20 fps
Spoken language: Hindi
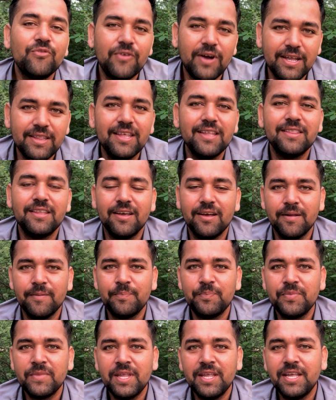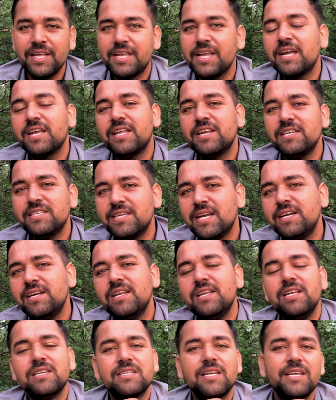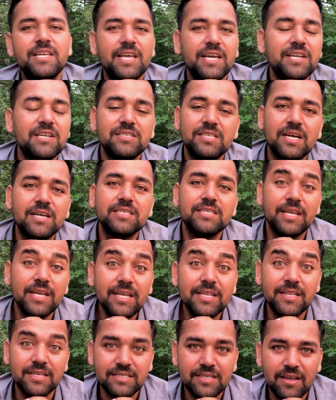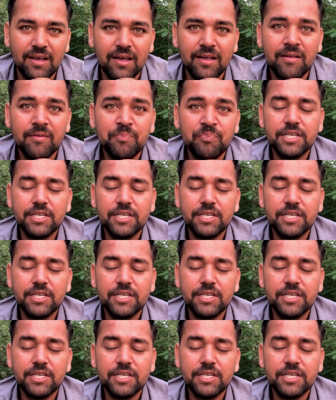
थे क्या क्योंकि रिसेंटली असांजी एक रिसर्च इहे दसिया